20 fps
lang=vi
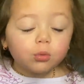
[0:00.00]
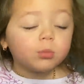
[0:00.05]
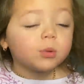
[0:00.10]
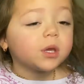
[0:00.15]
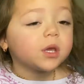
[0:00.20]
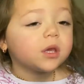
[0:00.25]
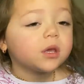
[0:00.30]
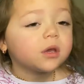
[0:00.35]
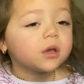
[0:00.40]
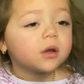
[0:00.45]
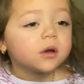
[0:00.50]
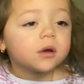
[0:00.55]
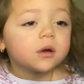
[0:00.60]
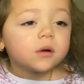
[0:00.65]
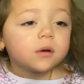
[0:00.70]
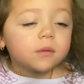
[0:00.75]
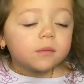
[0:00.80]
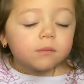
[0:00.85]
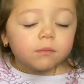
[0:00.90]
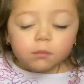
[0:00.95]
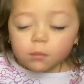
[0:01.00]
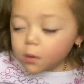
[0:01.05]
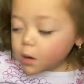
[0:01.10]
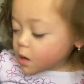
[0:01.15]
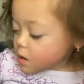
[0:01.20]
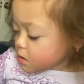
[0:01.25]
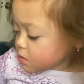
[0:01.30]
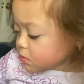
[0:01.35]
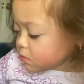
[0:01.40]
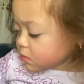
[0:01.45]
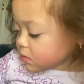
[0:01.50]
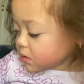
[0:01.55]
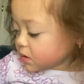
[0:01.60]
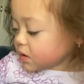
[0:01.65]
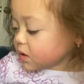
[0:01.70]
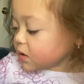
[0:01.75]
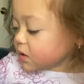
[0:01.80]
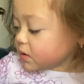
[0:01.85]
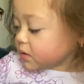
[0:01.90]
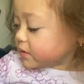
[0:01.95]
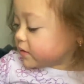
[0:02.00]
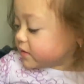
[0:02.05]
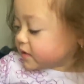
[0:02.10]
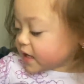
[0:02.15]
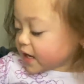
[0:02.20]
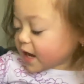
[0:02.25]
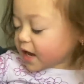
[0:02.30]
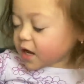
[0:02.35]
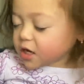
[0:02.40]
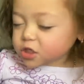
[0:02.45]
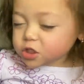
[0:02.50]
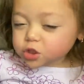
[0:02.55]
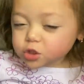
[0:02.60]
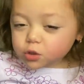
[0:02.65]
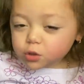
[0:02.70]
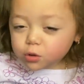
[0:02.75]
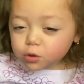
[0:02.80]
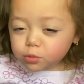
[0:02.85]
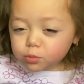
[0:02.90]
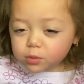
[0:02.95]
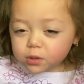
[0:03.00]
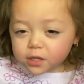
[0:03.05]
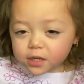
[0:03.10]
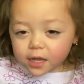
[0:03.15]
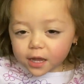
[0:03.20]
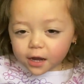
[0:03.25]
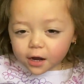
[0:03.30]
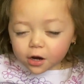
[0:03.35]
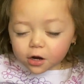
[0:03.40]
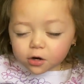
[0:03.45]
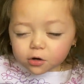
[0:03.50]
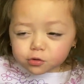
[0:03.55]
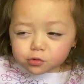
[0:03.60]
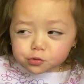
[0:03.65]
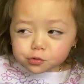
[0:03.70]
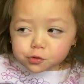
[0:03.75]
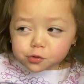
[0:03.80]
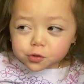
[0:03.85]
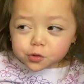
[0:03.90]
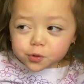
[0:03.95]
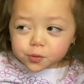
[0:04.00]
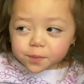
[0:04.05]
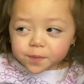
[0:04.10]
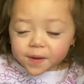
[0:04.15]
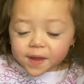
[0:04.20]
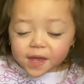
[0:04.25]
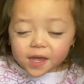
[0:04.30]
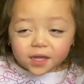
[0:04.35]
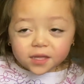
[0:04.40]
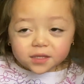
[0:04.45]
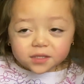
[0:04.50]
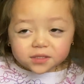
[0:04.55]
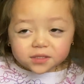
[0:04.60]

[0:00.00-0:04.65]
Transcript: me Mom, show me how to pet.